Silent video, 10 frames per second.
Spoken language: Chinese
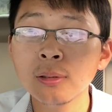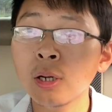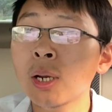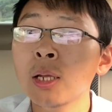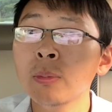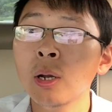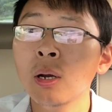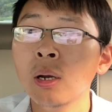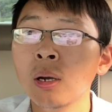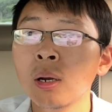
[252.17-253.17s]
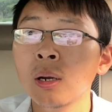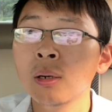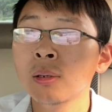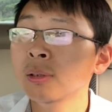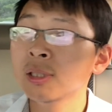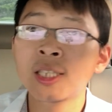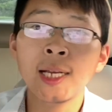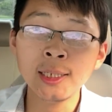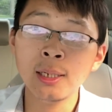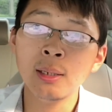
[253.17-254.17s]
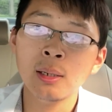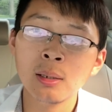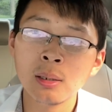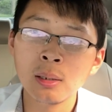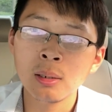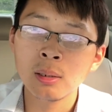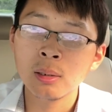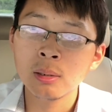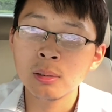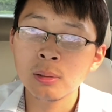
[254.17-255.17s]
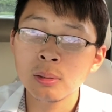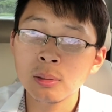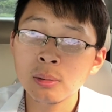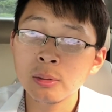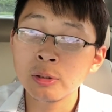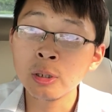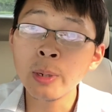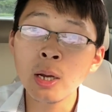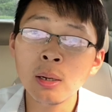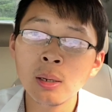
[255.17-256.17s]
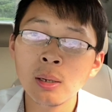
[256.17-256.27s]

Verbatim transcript: 导弹有没有？潜艇有没有？